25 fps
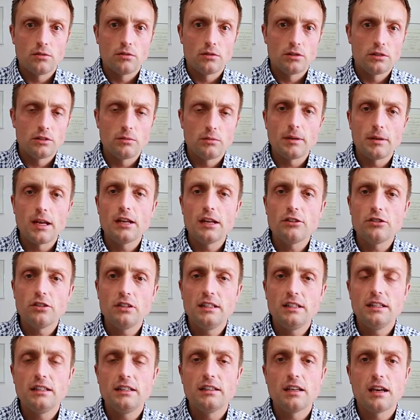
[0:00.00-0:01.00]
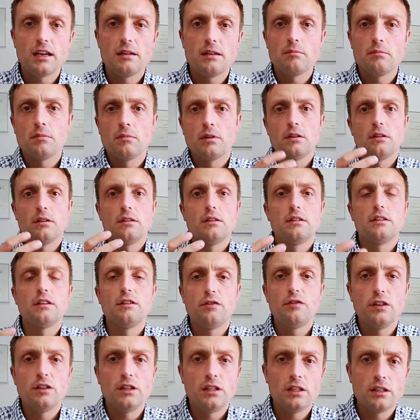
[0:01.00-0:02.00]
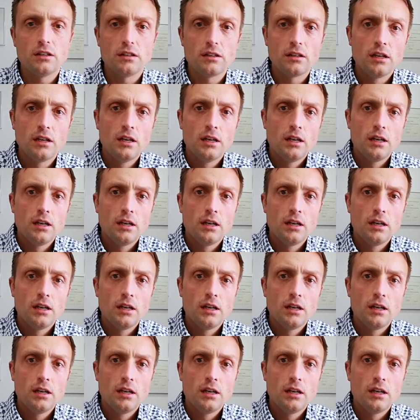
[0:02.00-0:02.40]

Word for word: oder Supply Chain-Lead-Time äh, definieren.